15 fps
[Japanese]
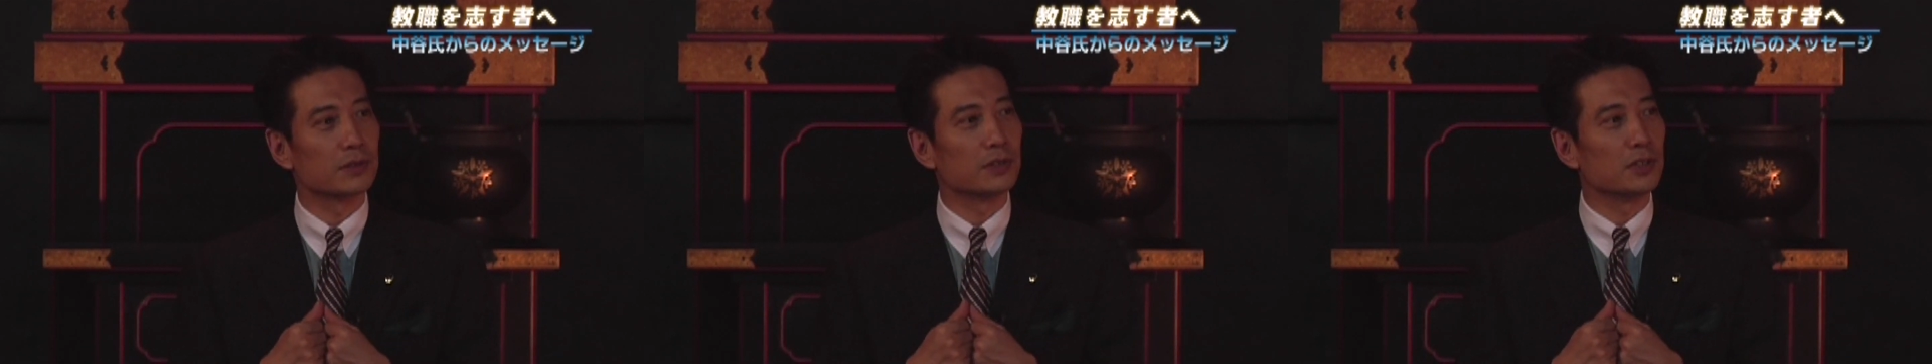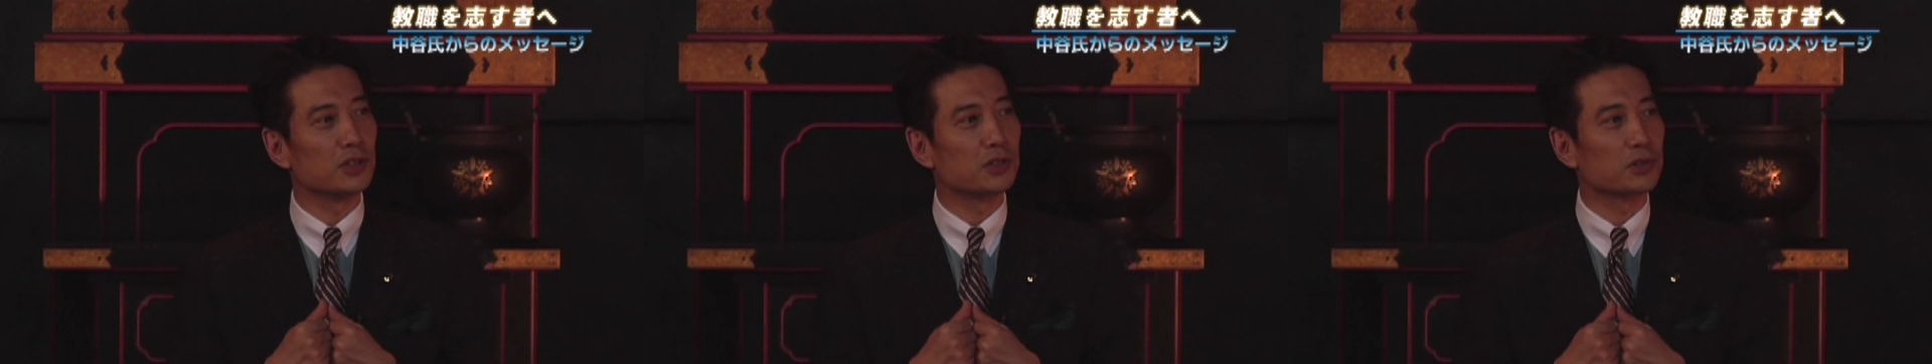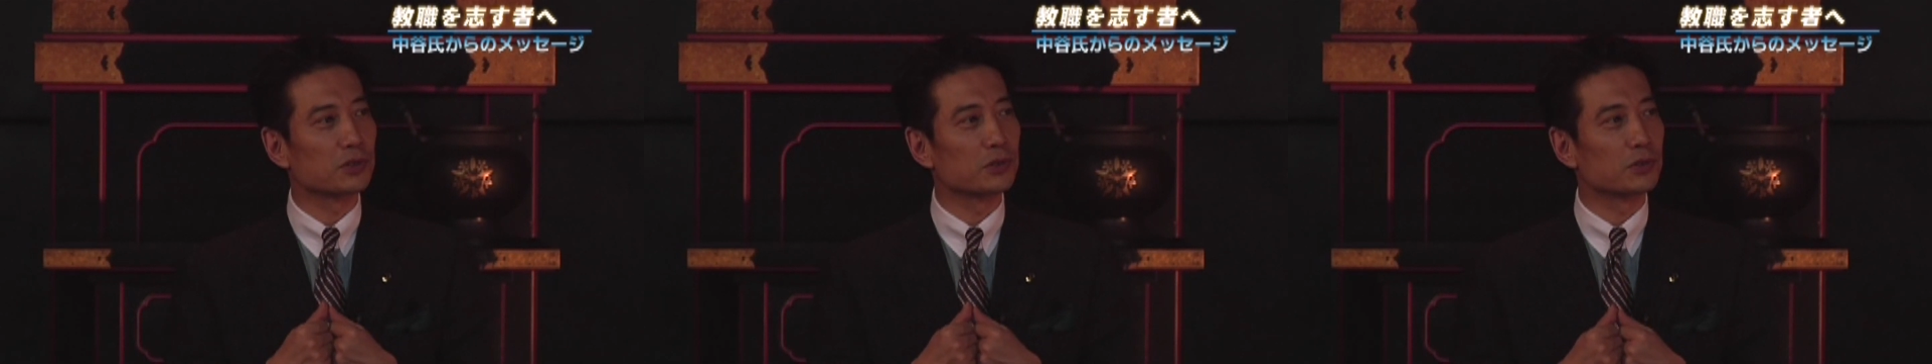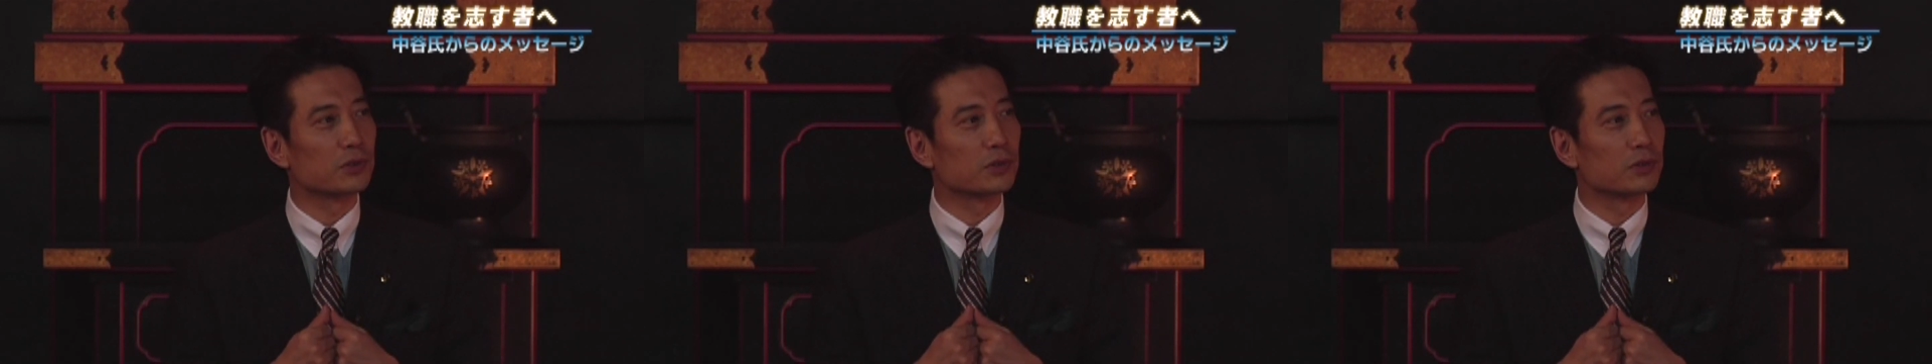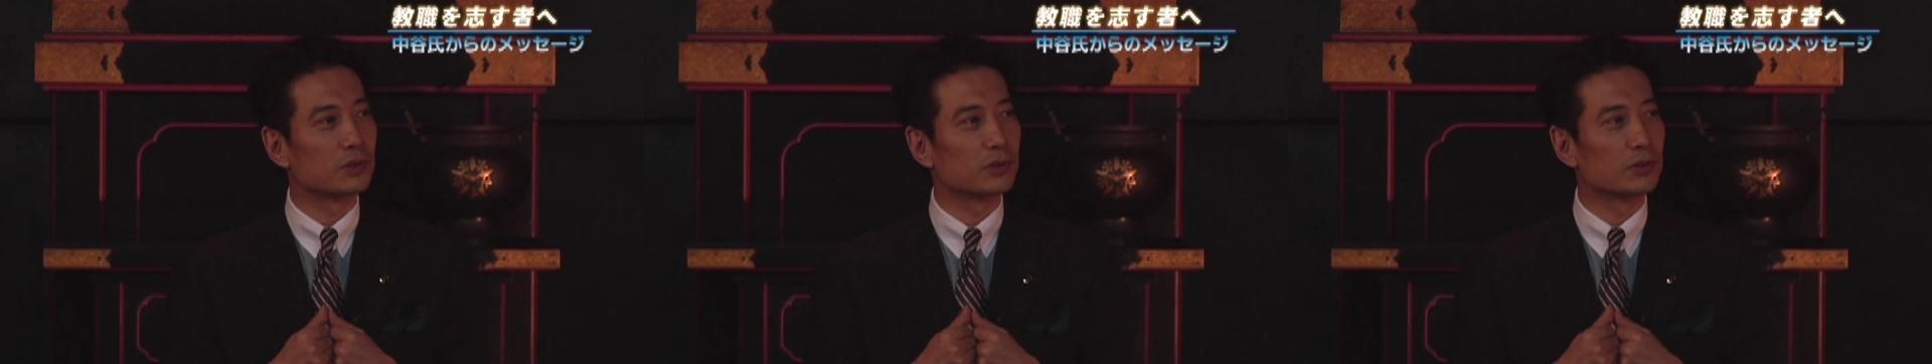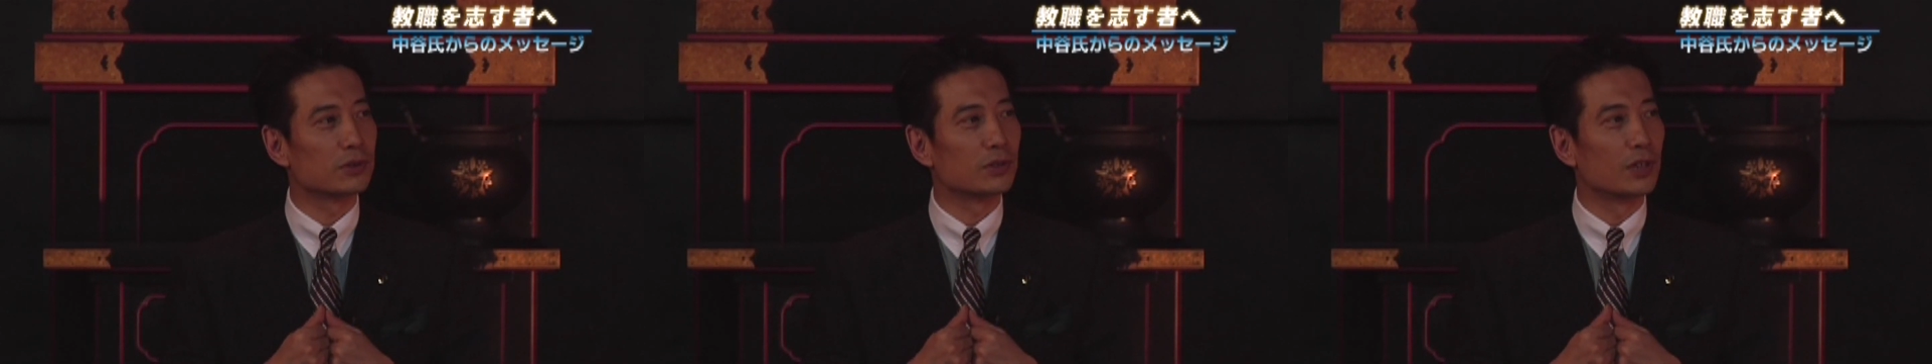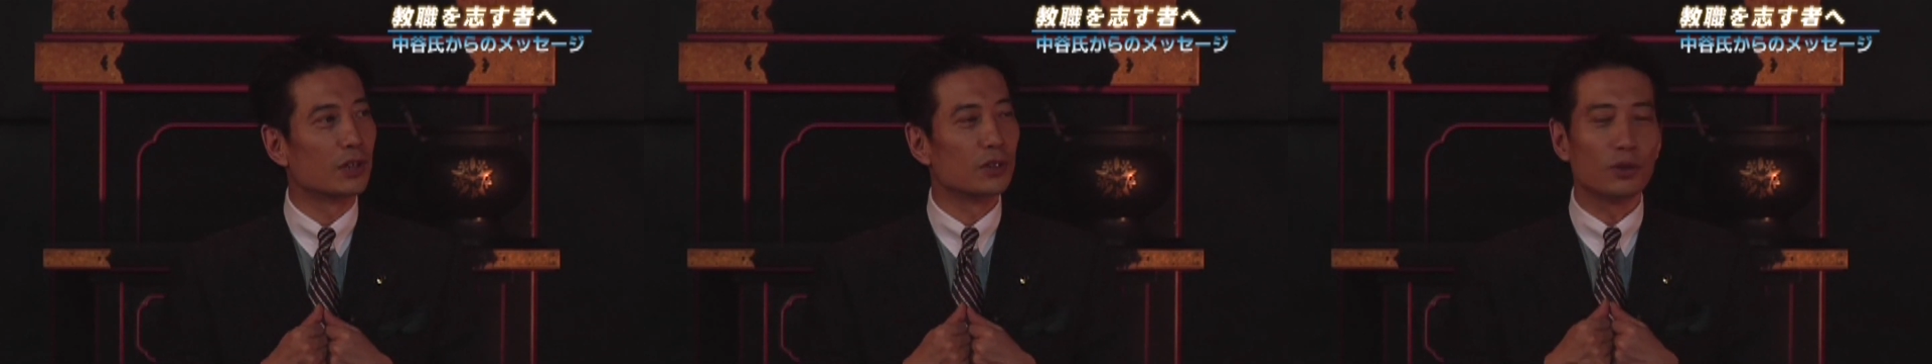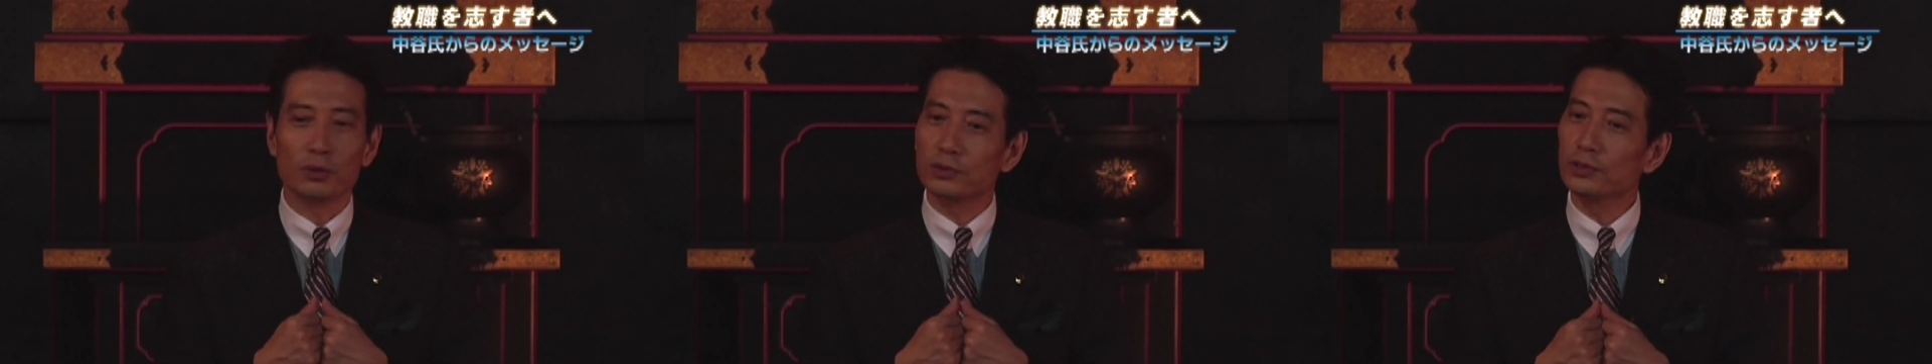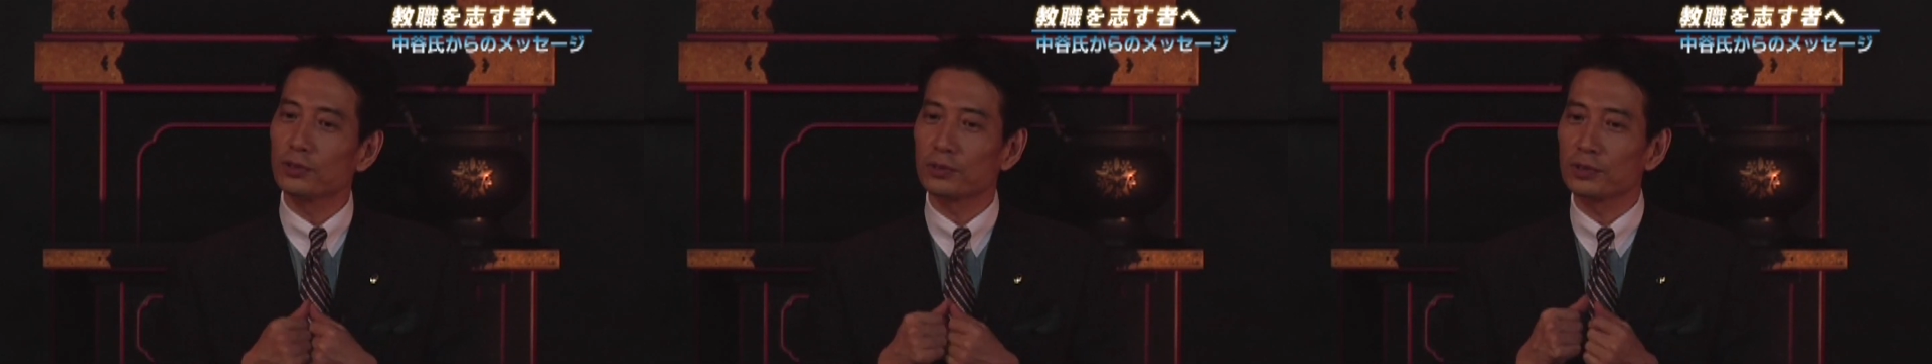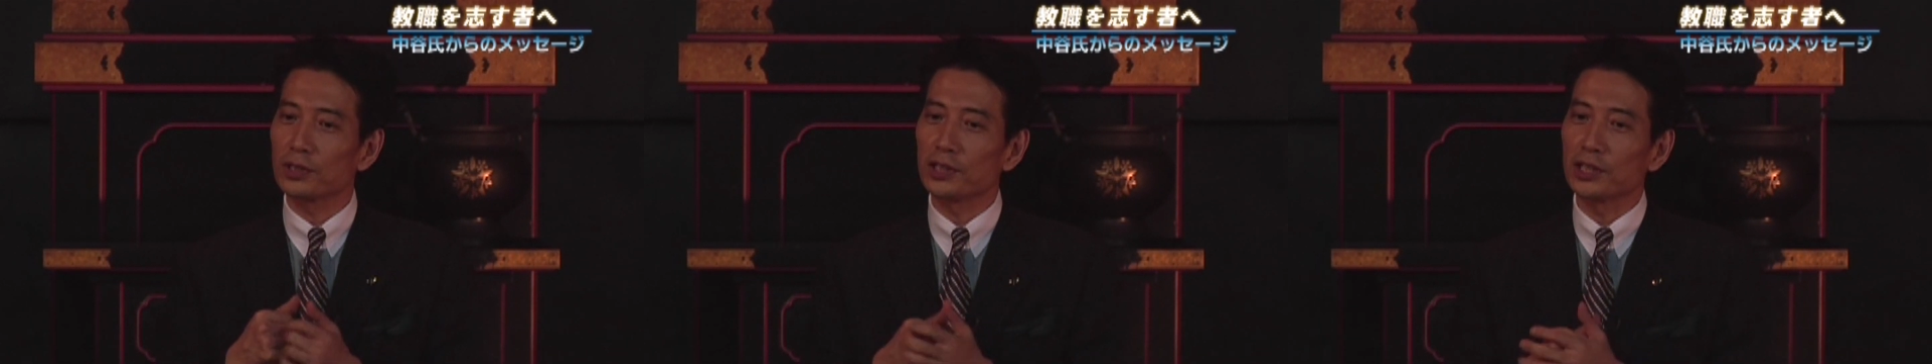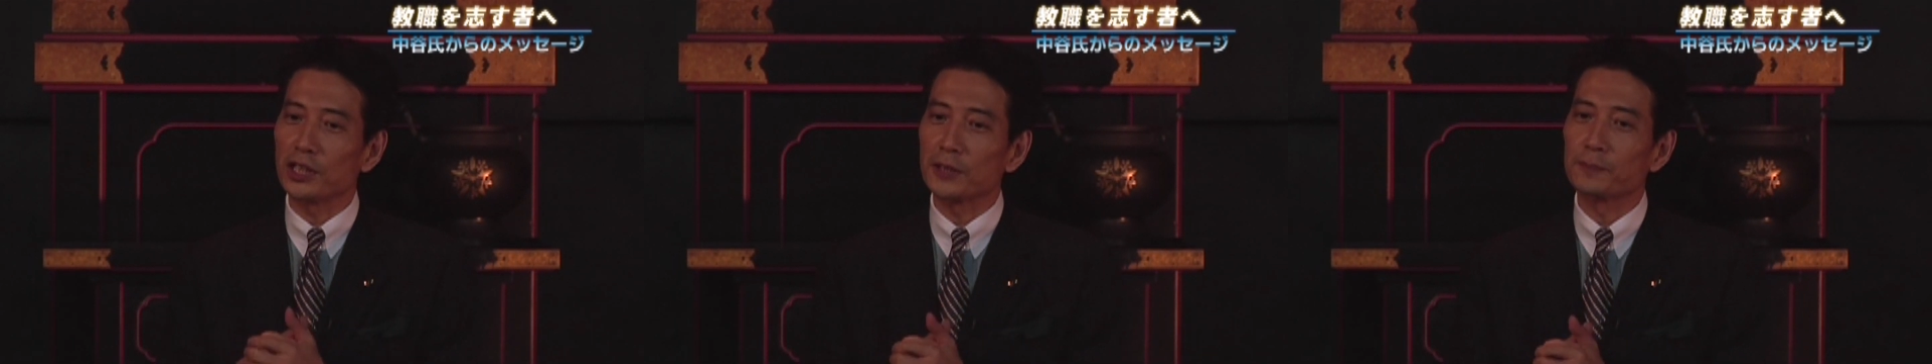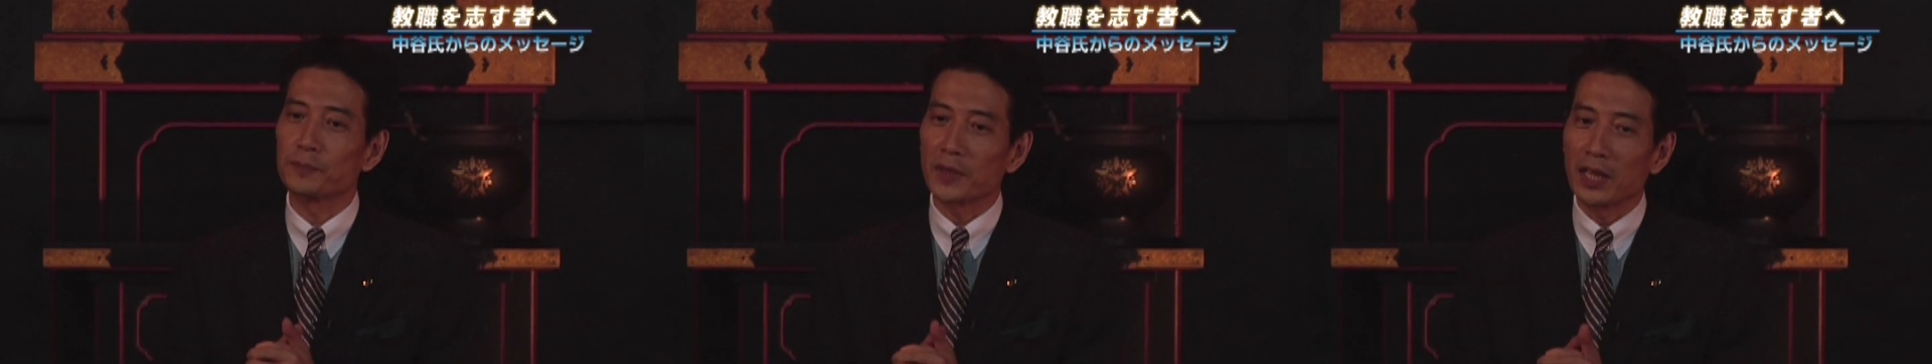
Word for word: 26の時に